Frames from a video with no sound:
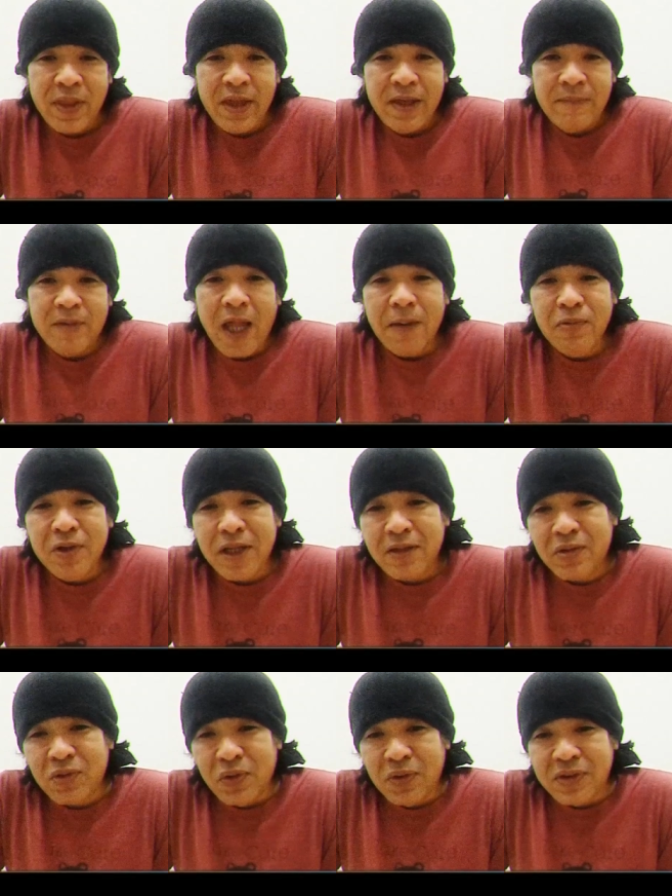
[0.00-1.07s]

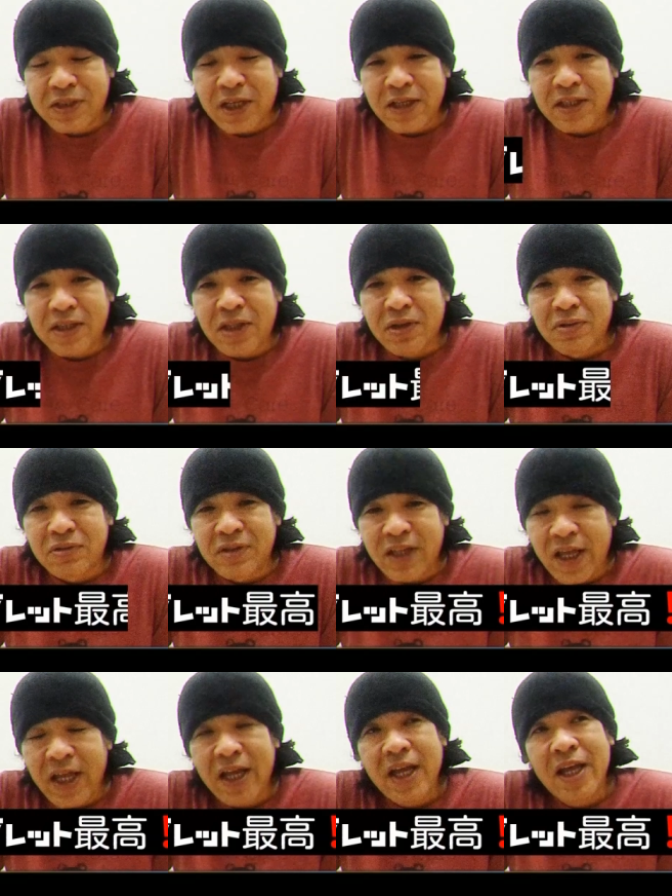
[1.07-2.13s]
タブレットを使ってるん
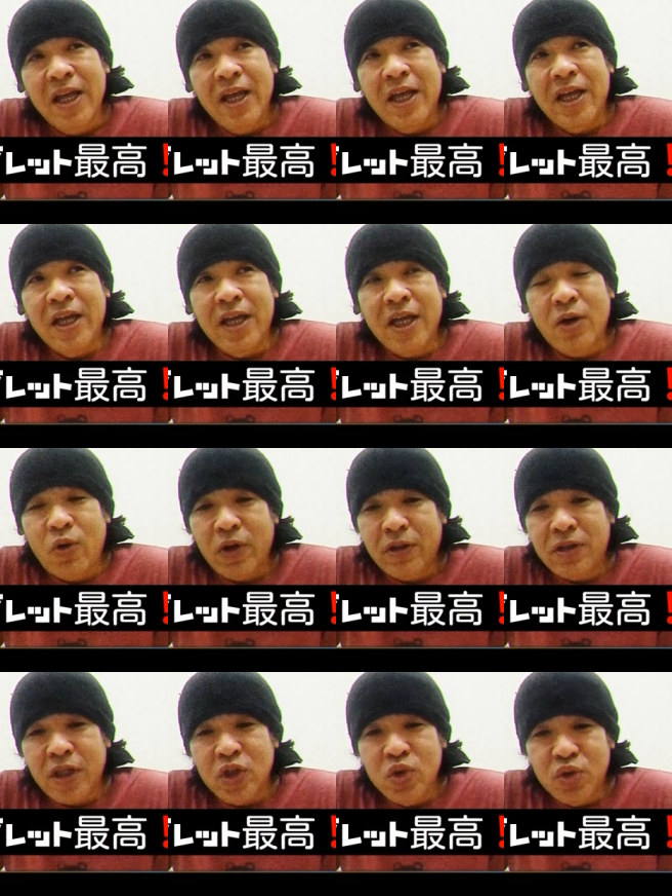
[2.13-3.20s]
で、えー、こう
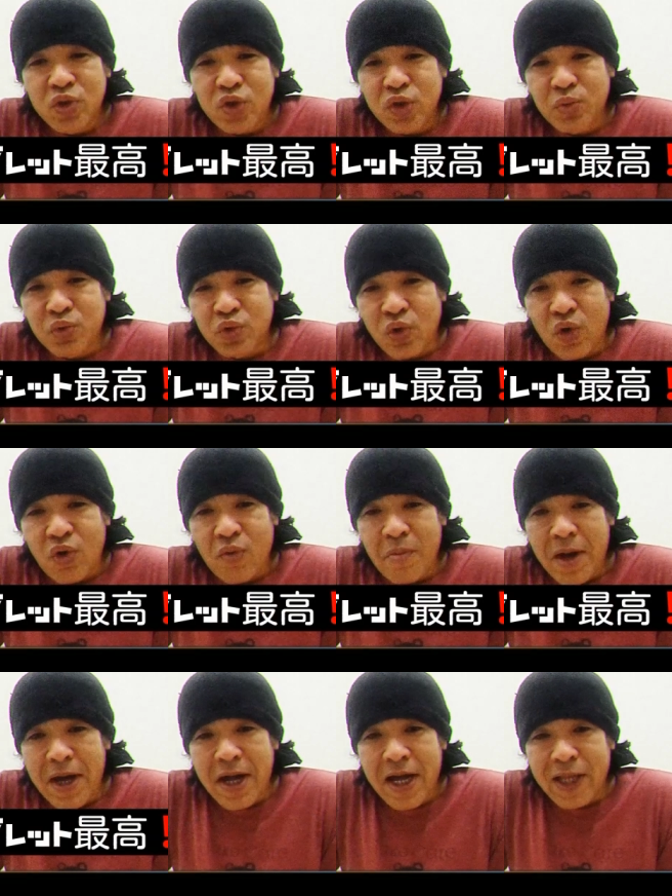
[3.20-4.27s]
やって YouTube の、
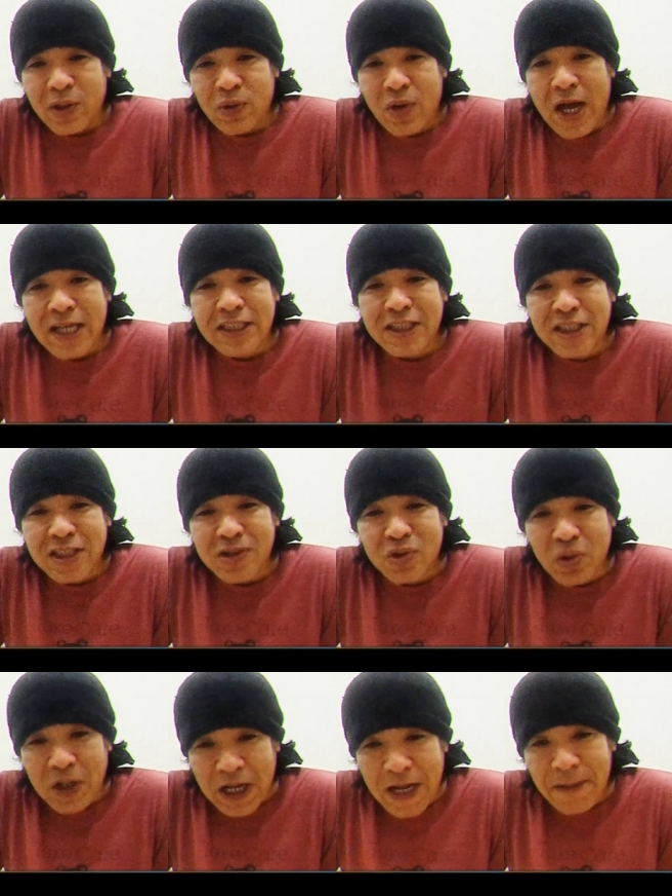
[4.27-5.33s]
まあ、あの、発信
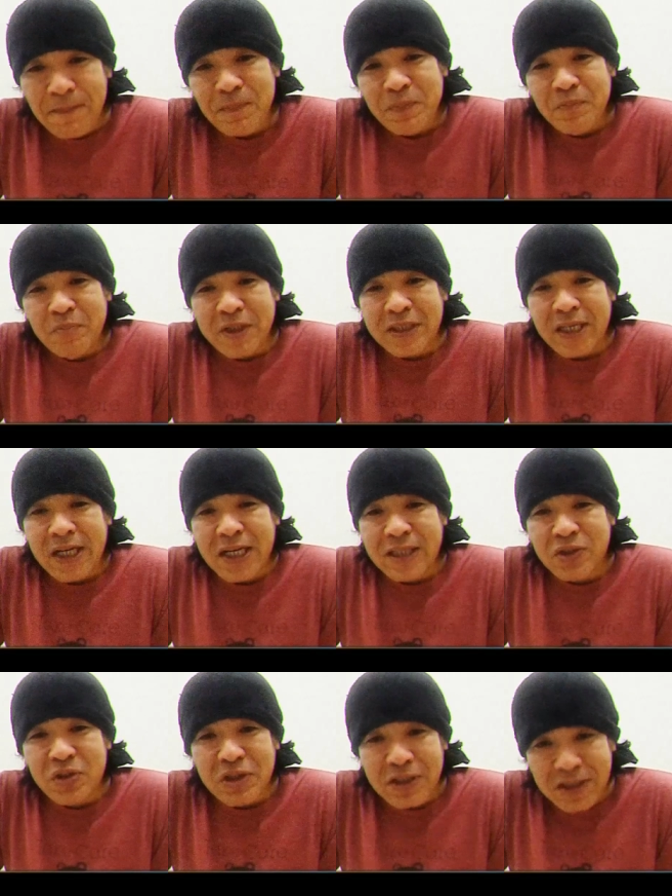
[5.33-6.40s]
とか、また
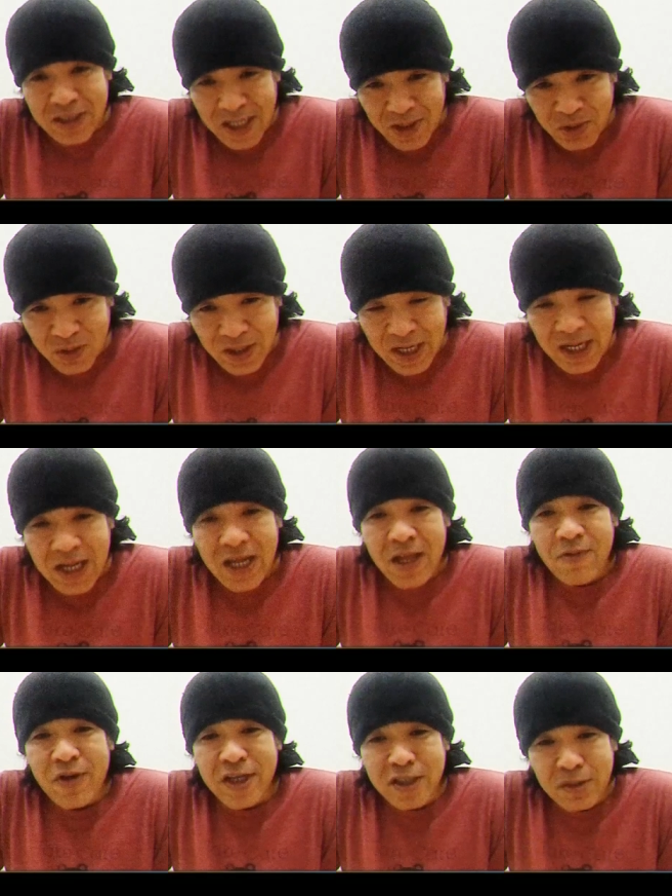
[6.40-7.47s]
Twitter と
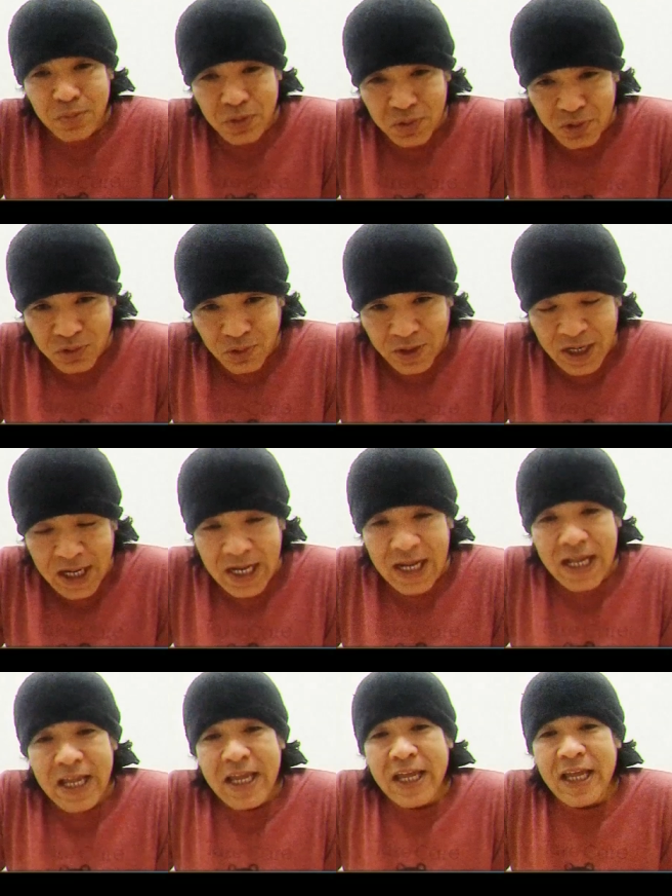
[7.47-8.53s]
か Facebook とか、
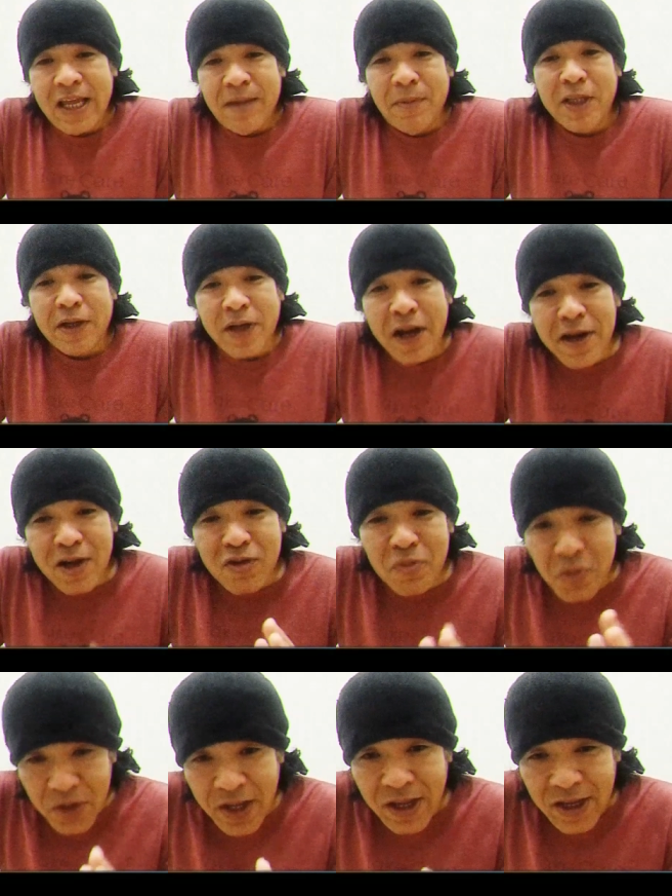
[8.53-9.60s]
えー、また連絡
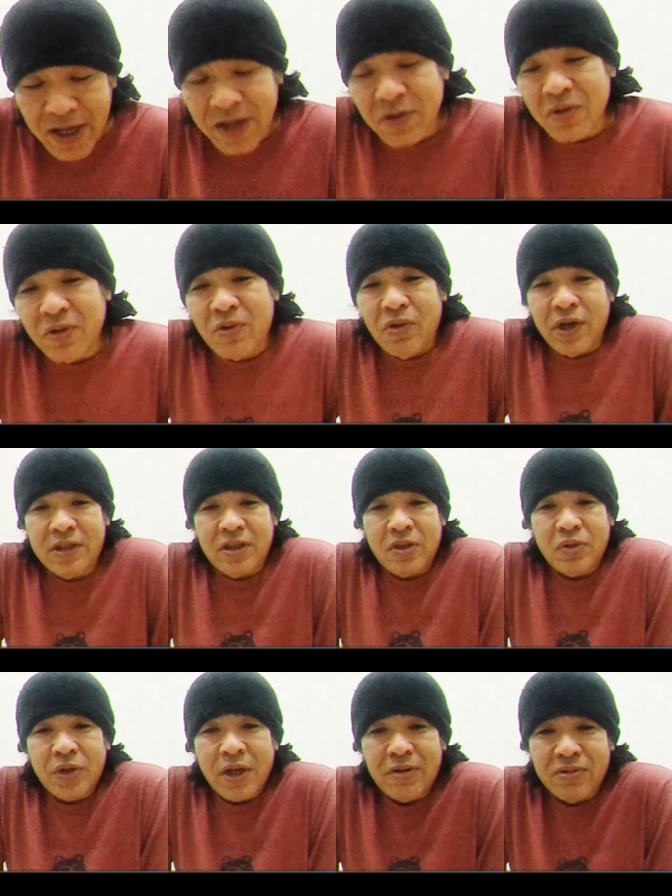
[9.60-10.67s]
もね、あの、こうやって
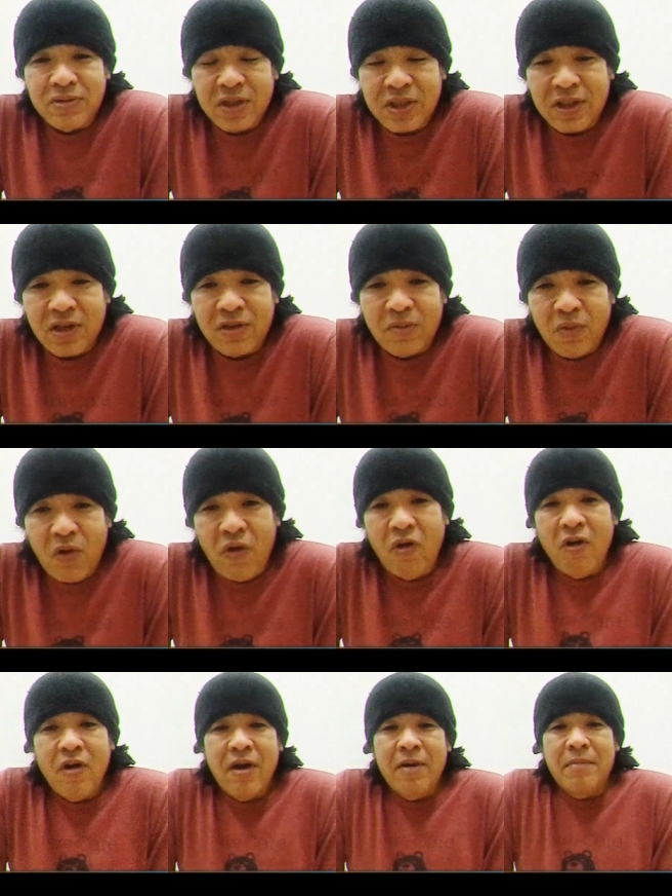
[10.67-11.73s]
取れるんですけど
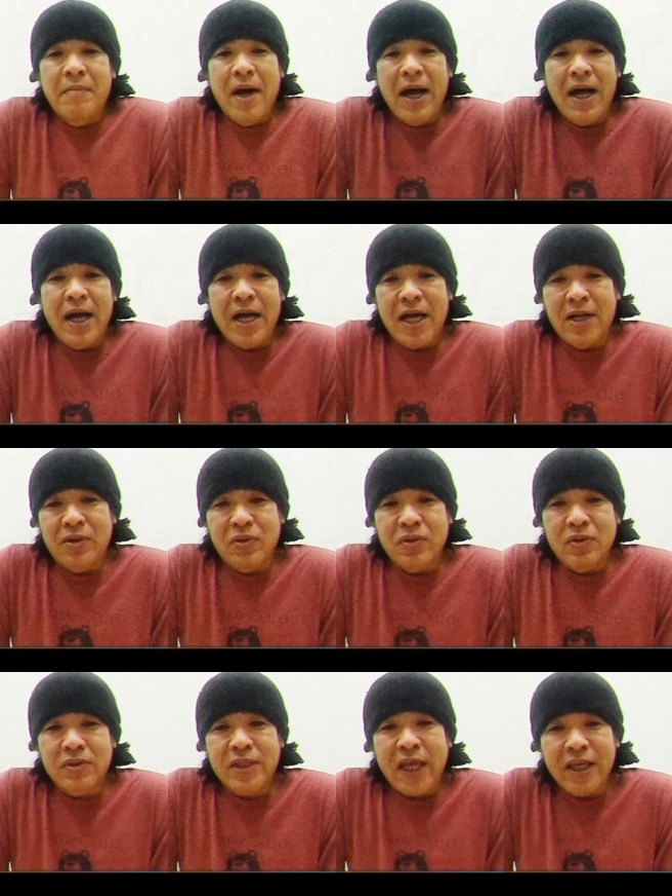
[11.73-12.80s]
も、まあ、あ
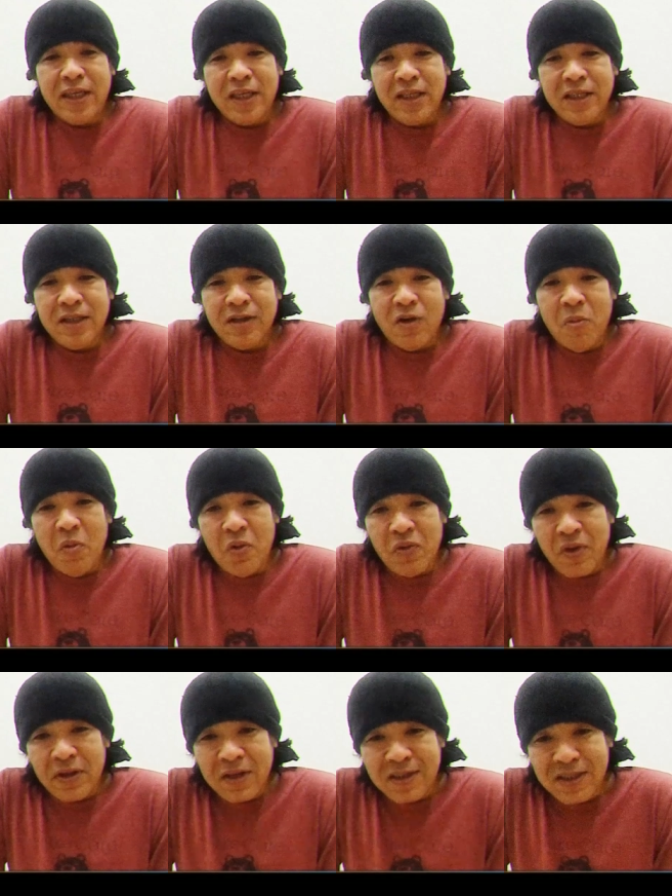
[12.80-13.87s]
の、最近思う
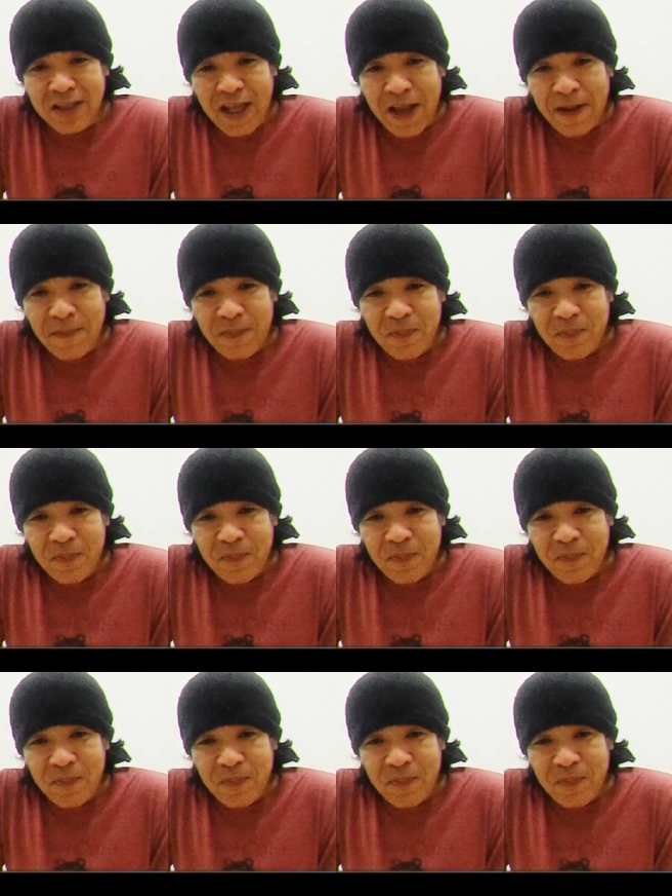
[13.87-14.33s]
のはですね、